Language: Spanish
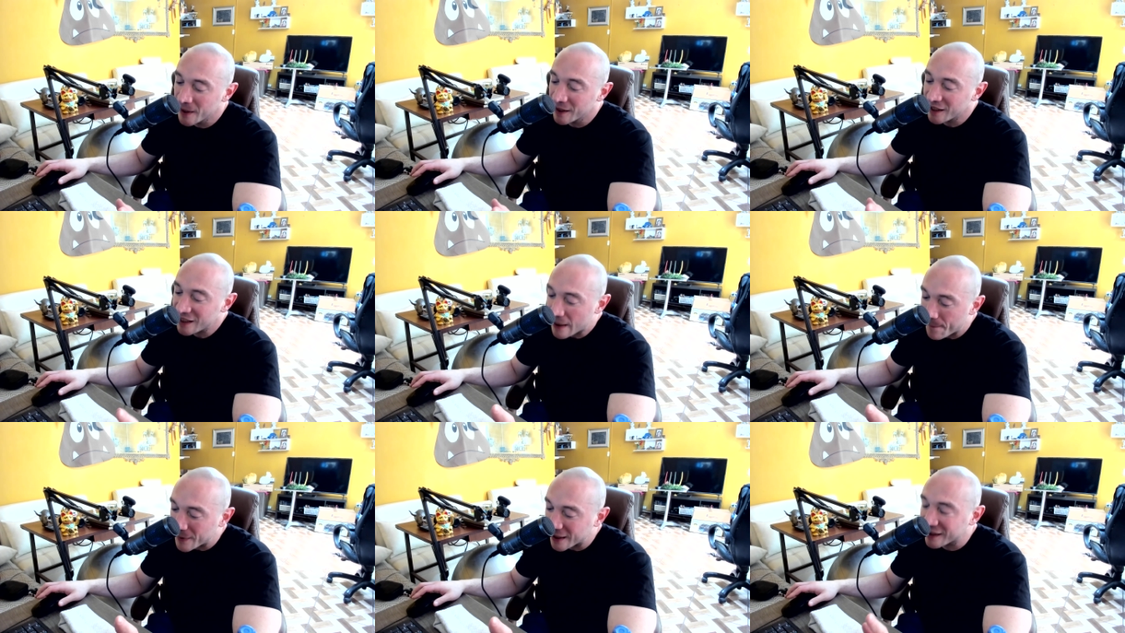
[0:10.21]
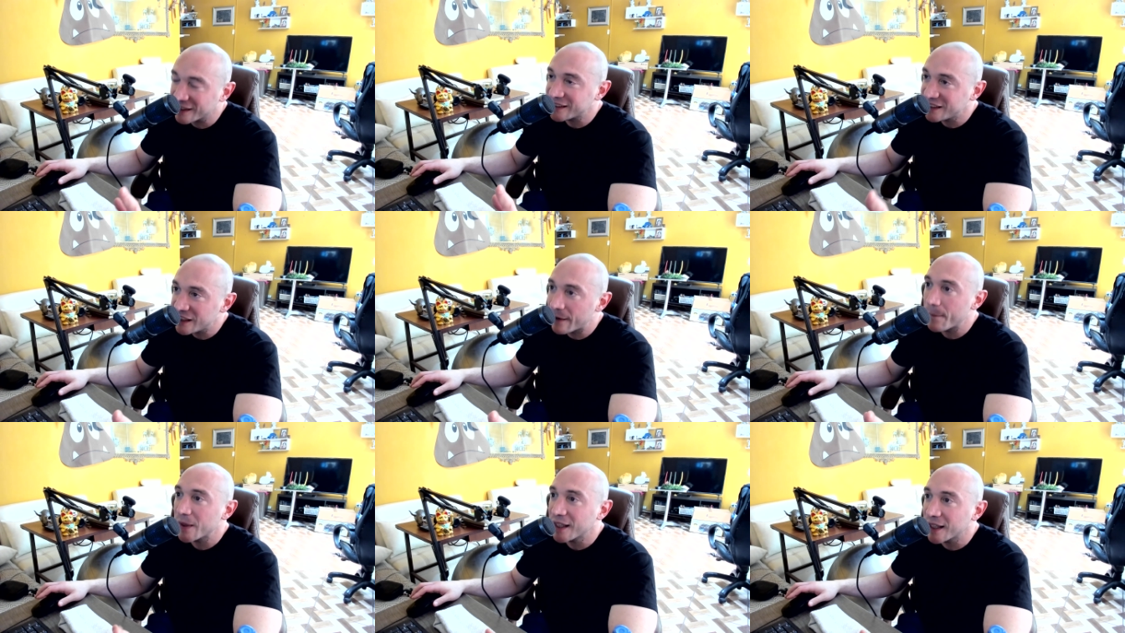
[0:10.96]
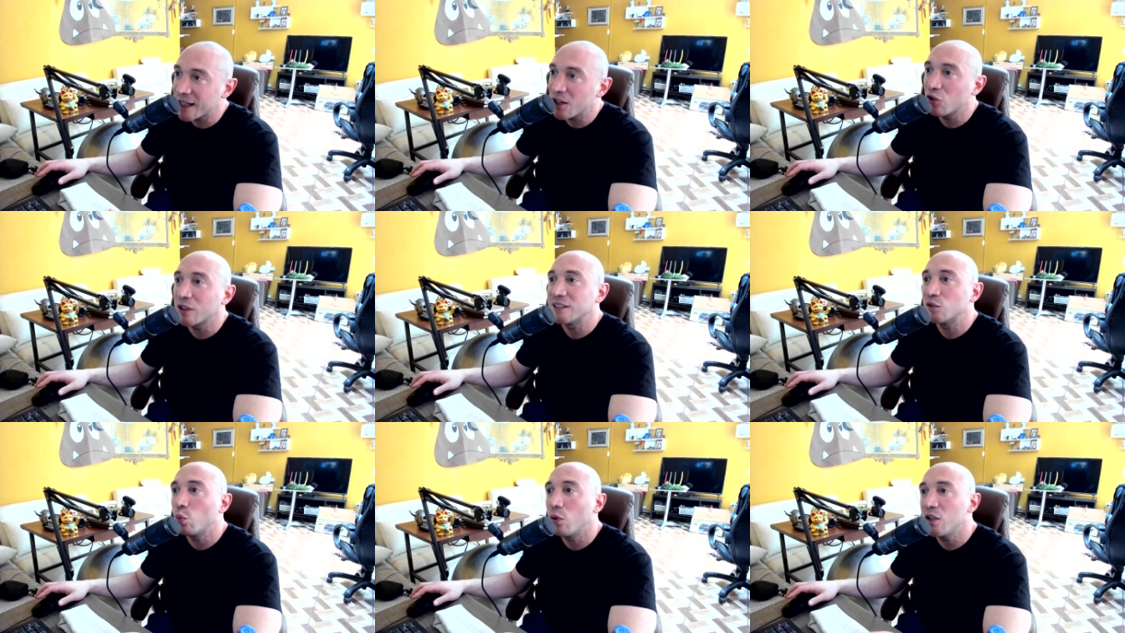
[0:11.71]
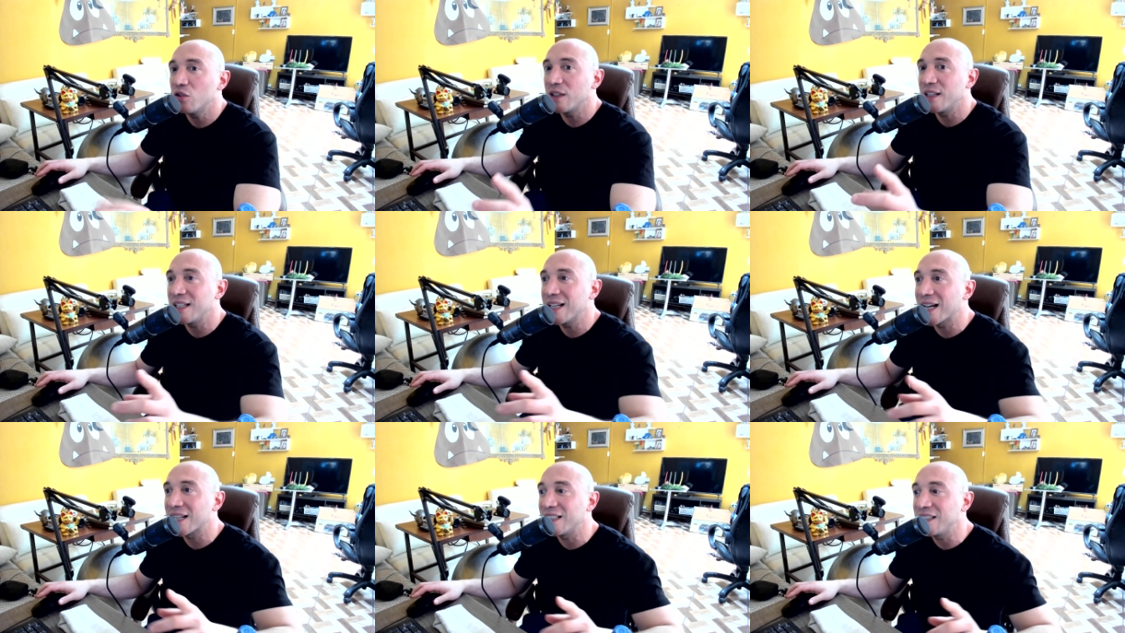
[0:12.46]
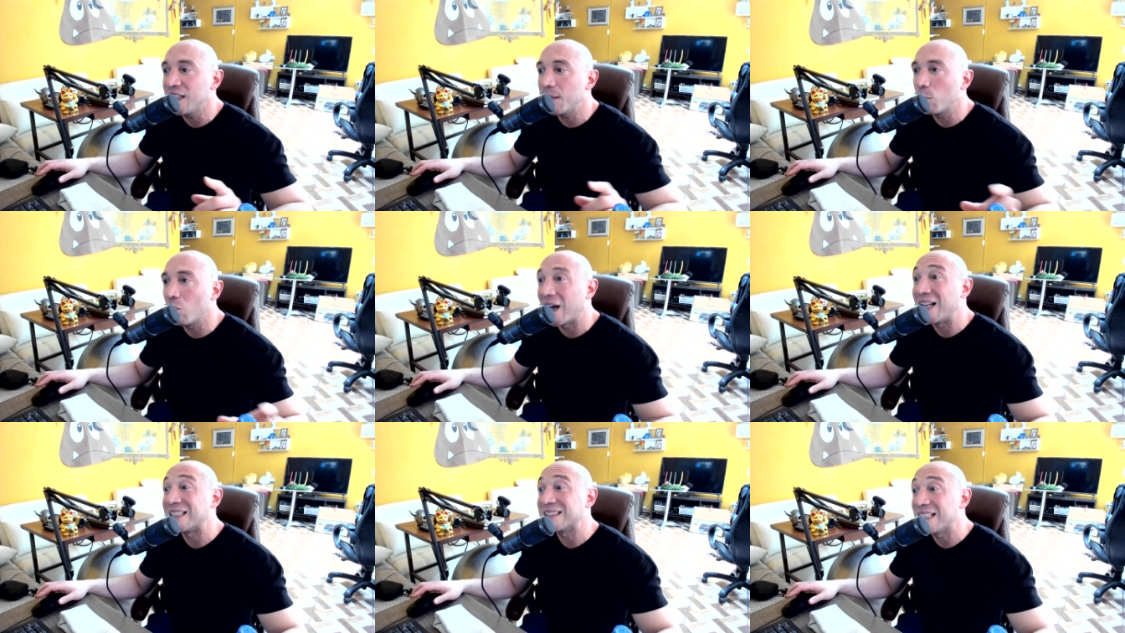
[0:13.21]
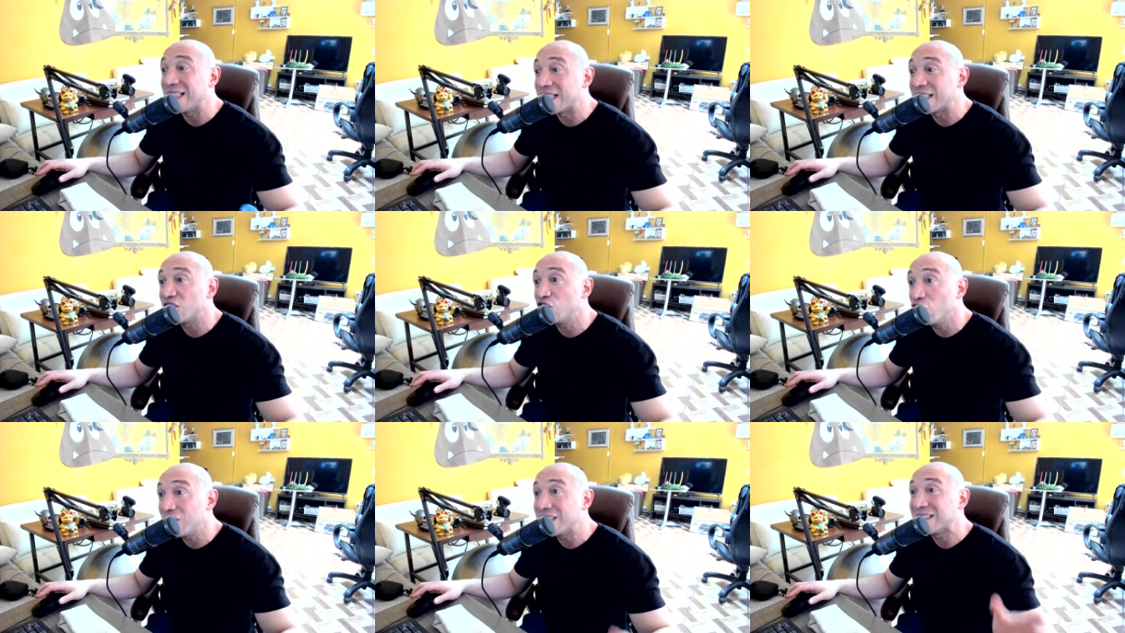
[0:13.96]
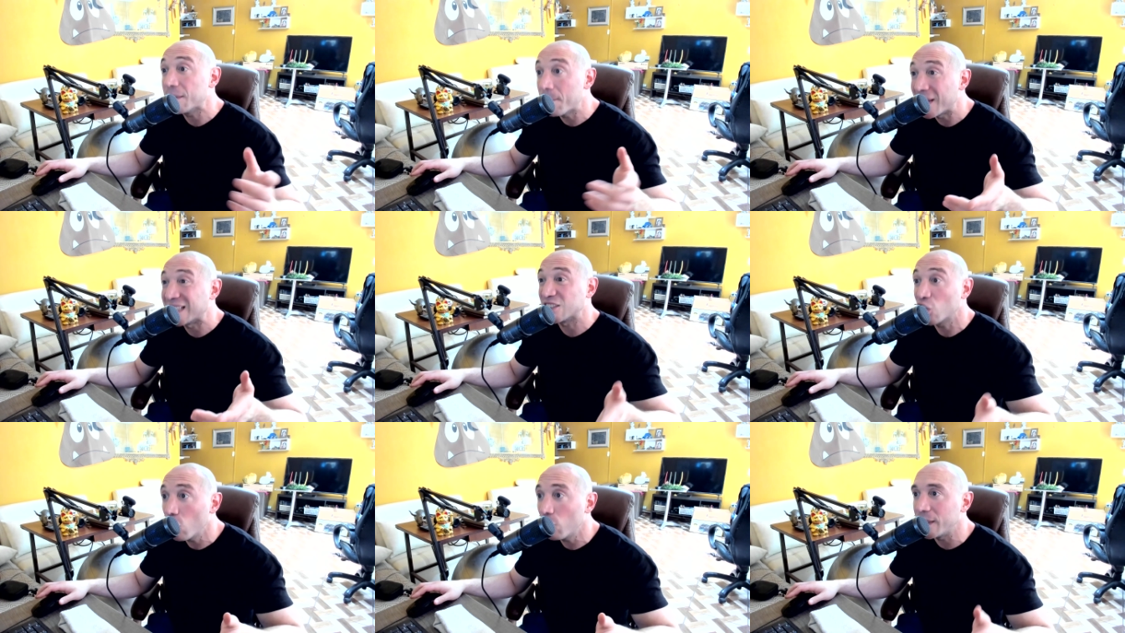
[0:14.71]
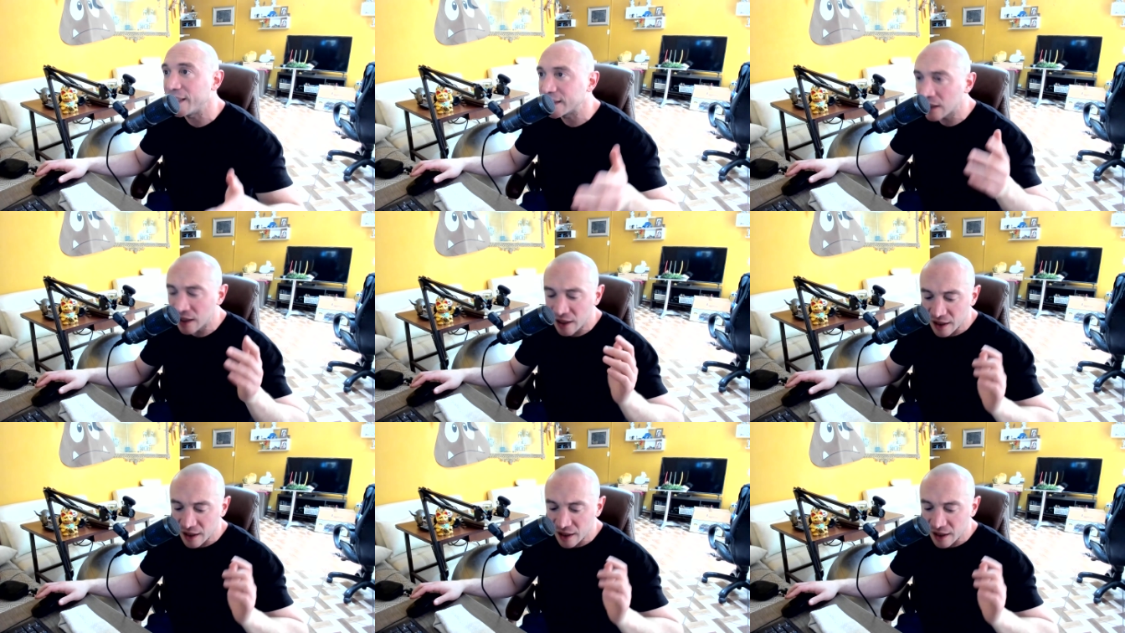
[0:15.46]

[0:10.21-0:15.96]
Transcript: Y aparte siempre creo que es bueno dedicarle tiempo a las generaciones más jóvenes.